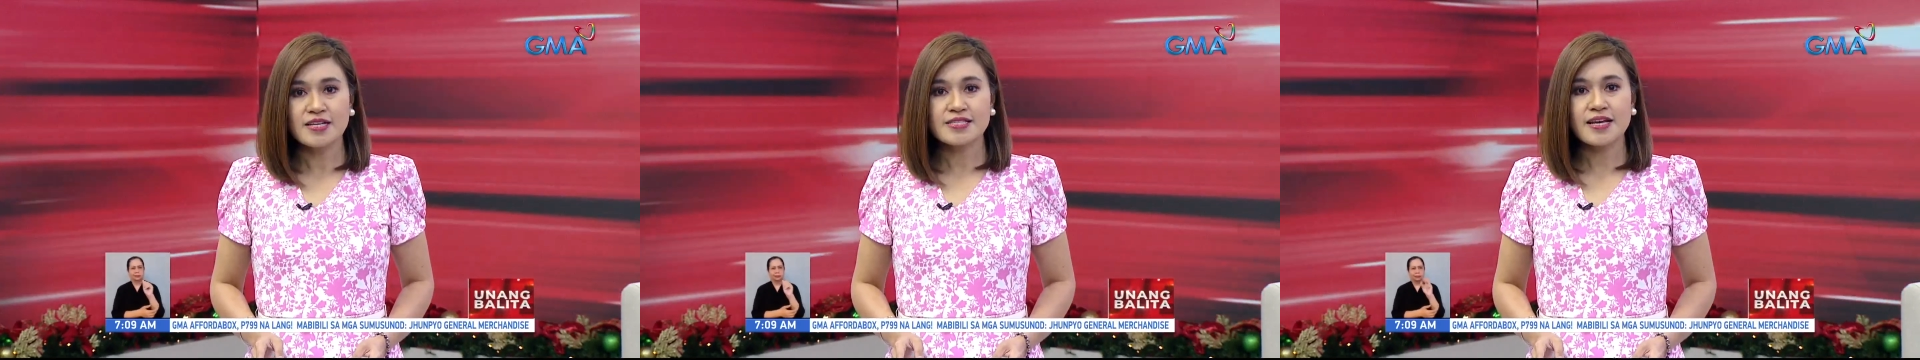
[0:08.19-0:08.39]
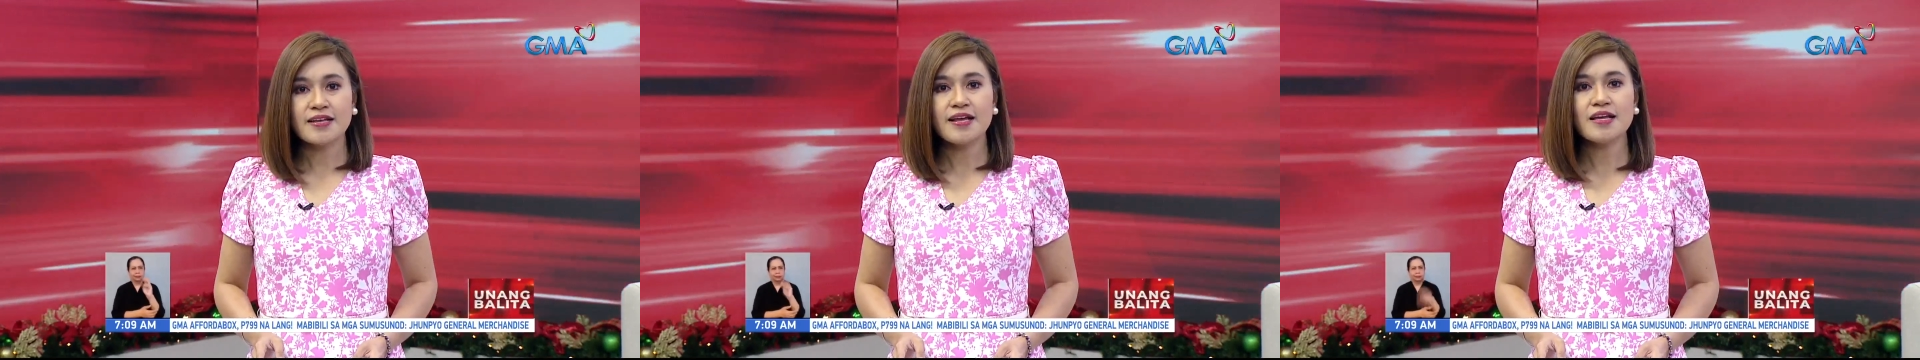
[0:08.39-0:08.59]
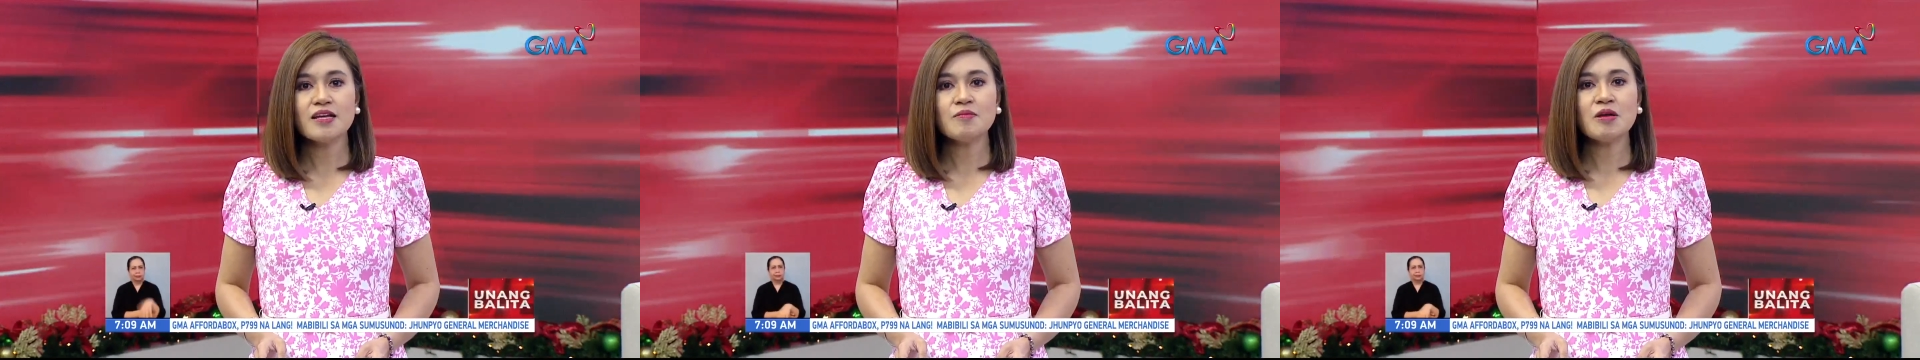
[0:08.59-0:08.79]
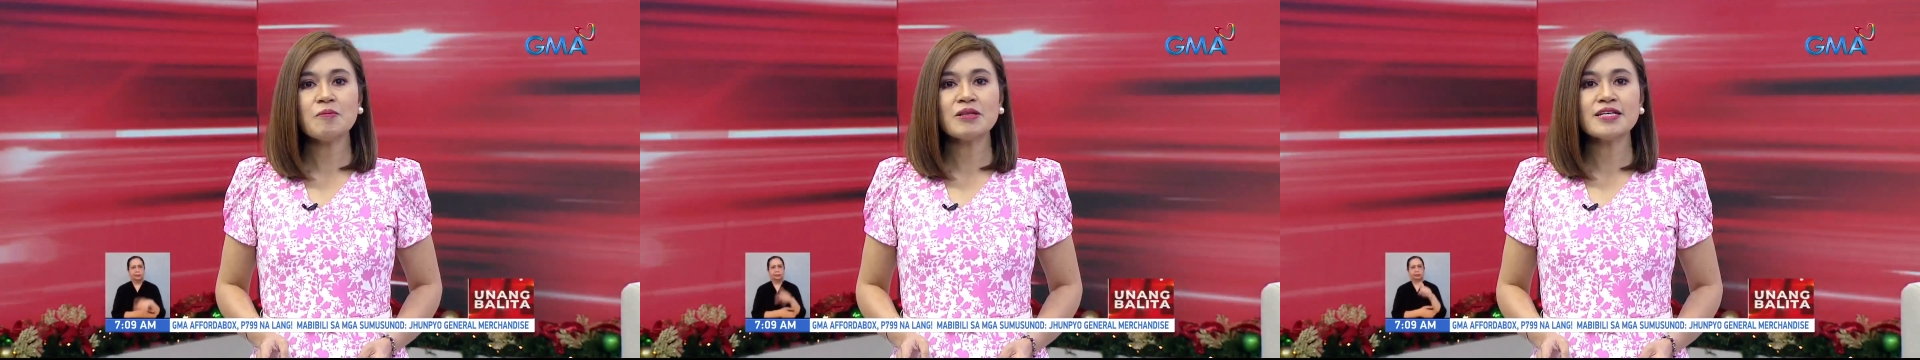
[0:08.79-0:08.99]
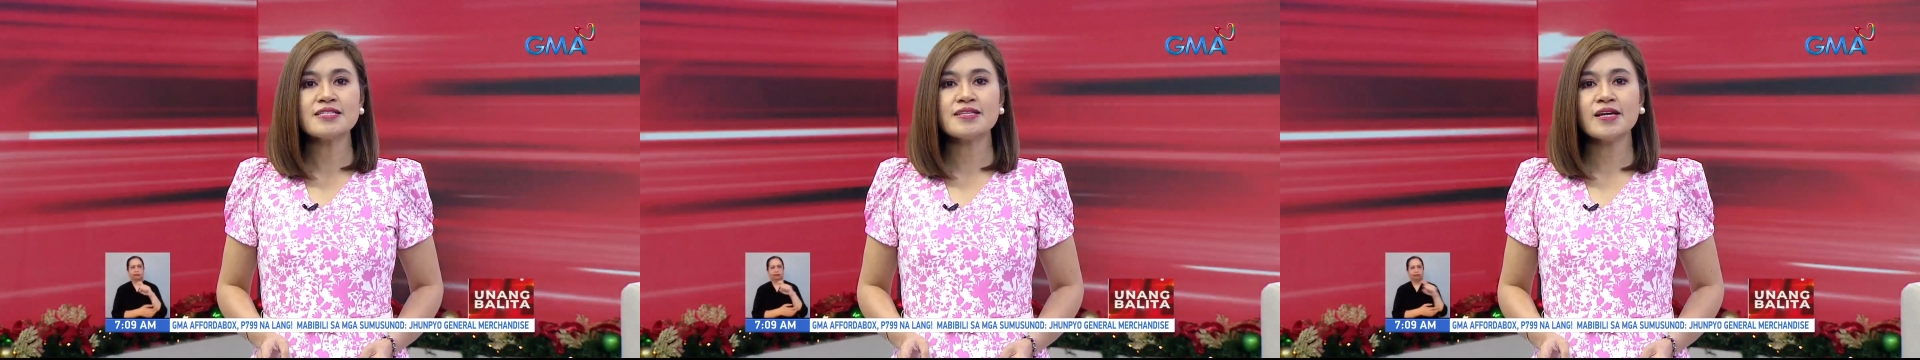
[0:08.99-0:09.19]
Sa ilalim ng
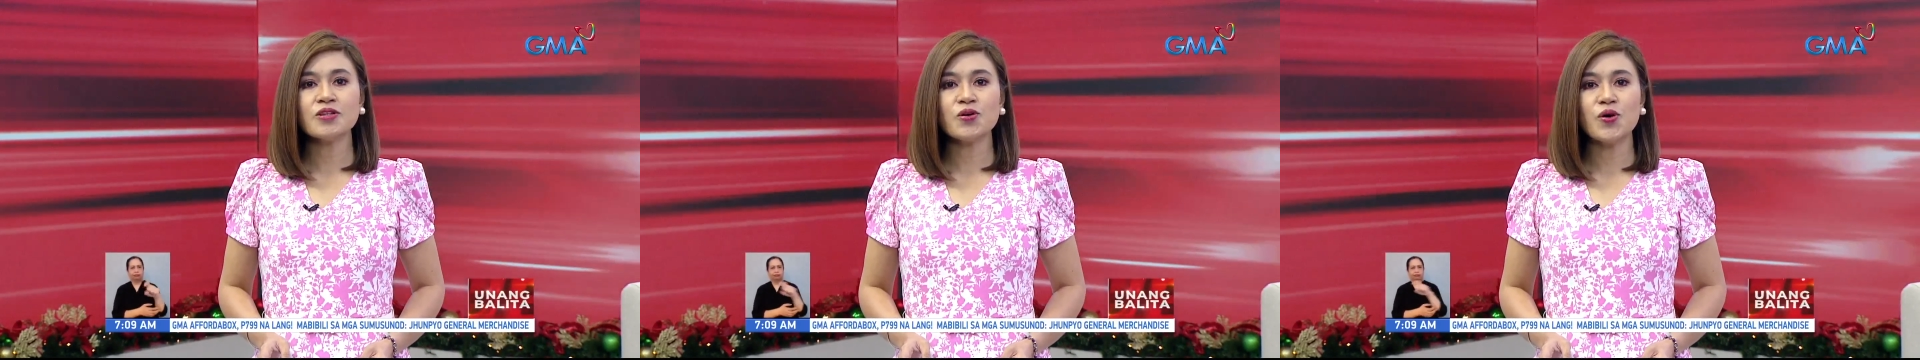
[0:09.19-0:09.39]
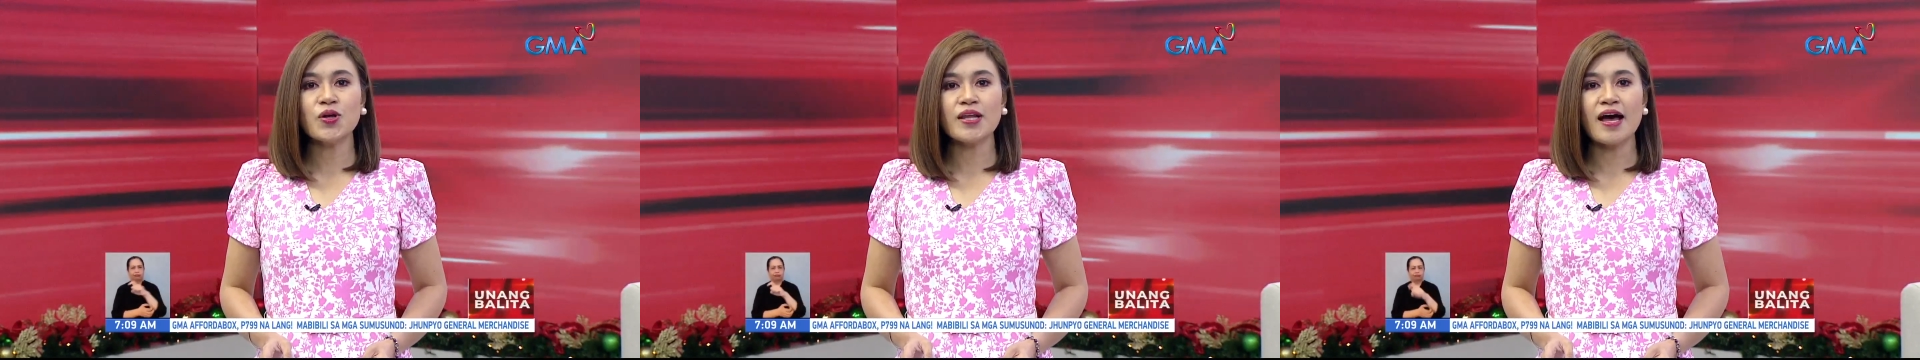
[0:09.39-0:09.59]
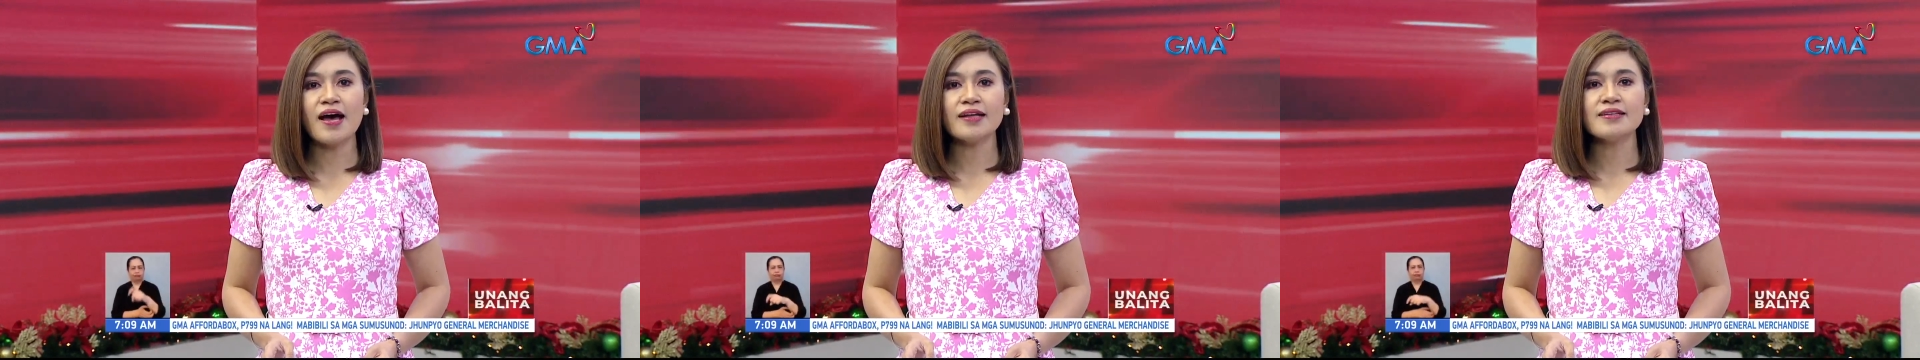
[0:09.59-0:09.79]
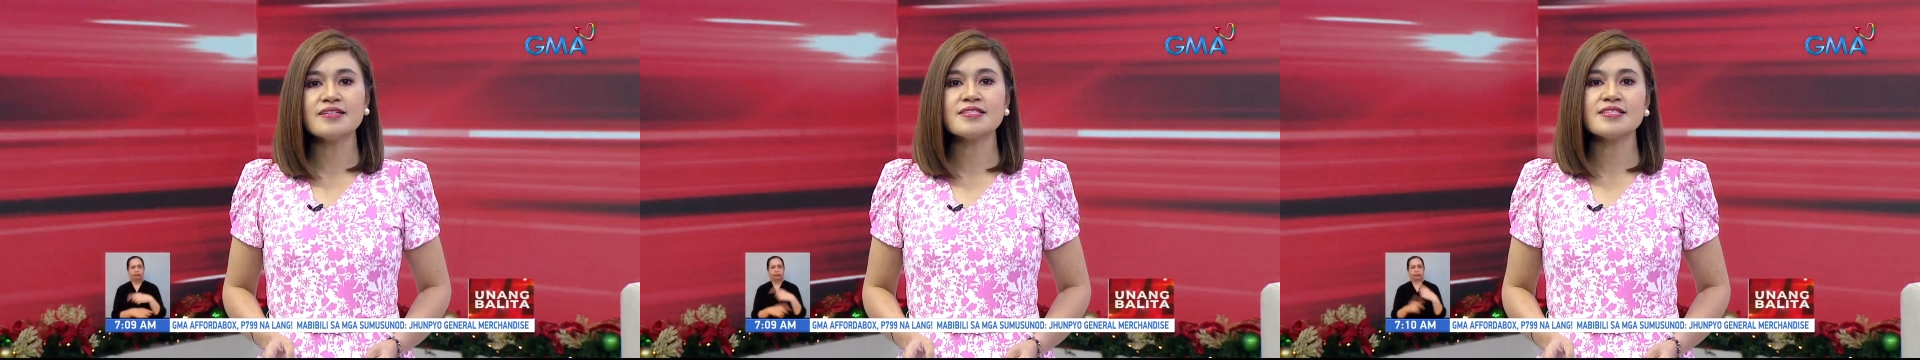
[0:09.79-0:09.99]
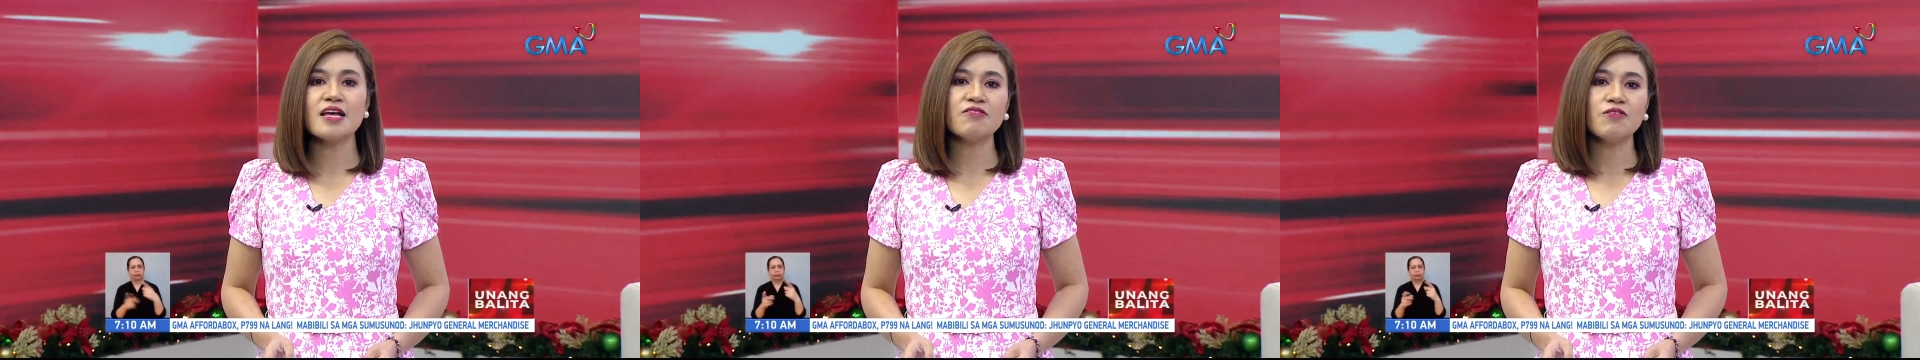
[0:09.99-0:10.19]
batas na ito, lahat
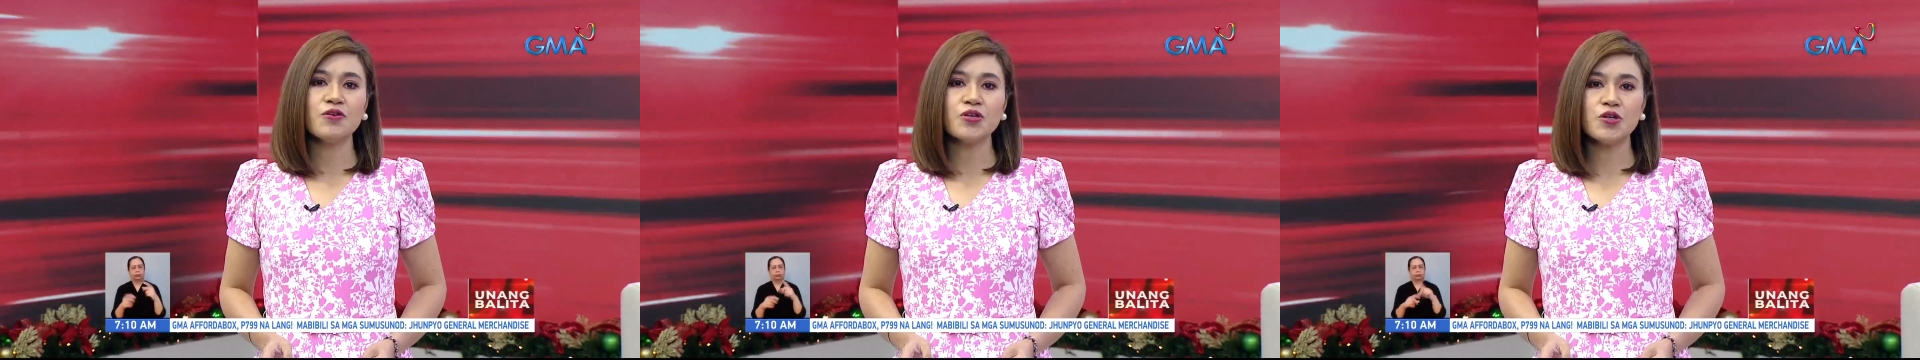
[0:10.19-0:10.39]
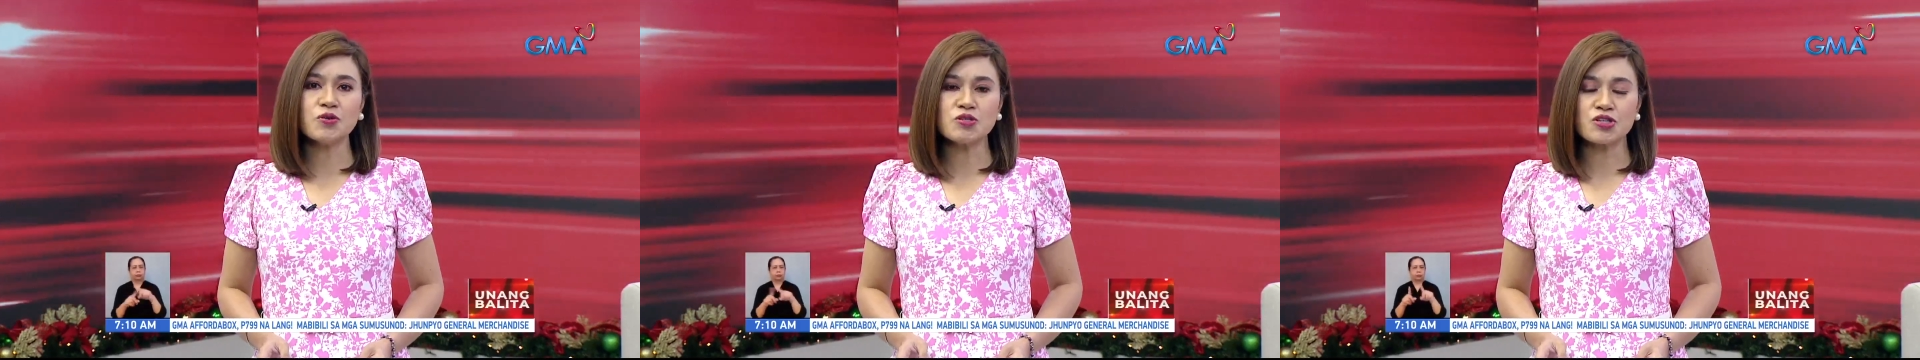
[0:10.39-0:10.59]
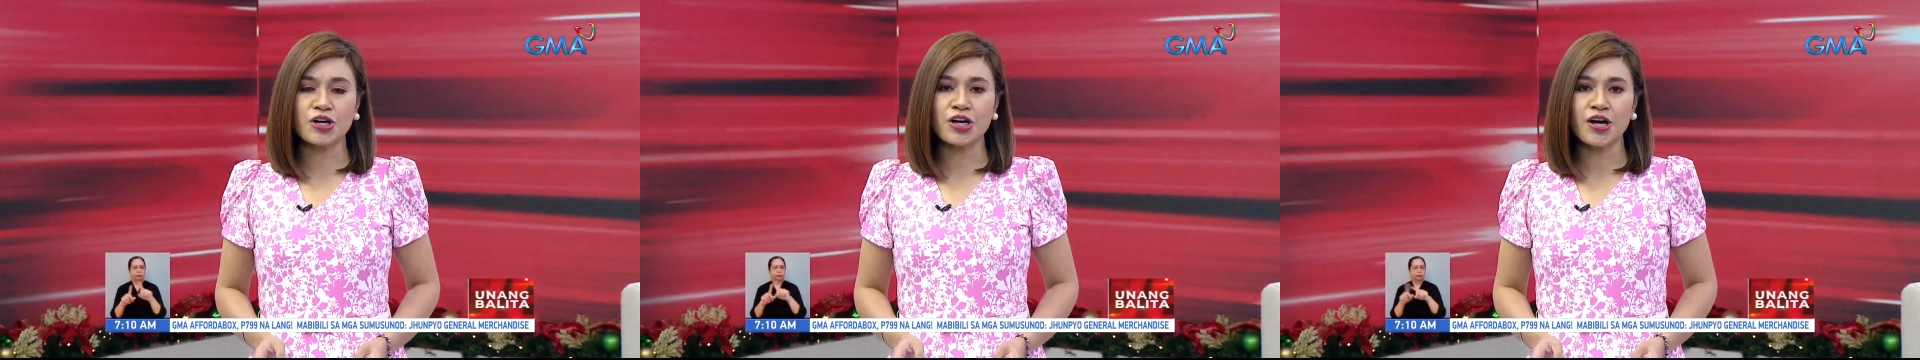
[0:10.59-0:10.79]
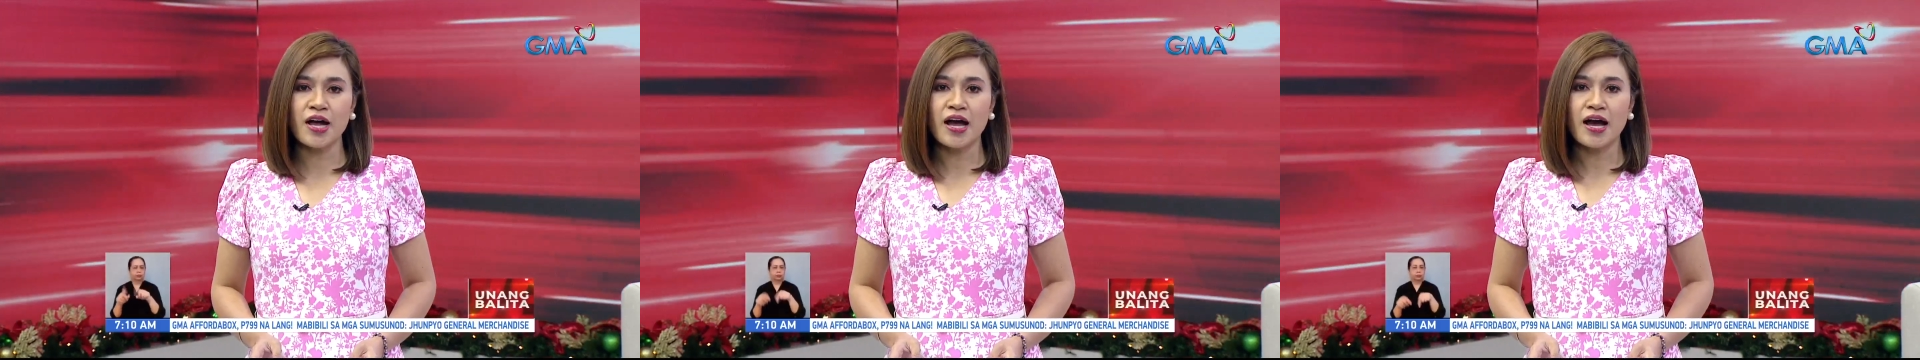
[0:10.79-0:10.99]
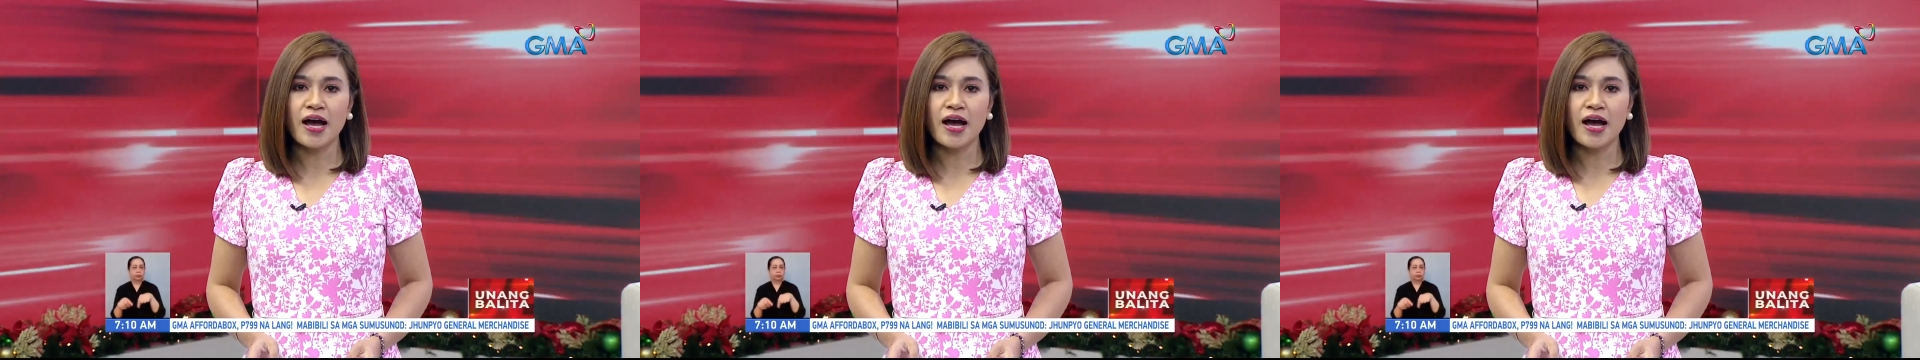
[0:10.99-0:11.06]
ng cellphone user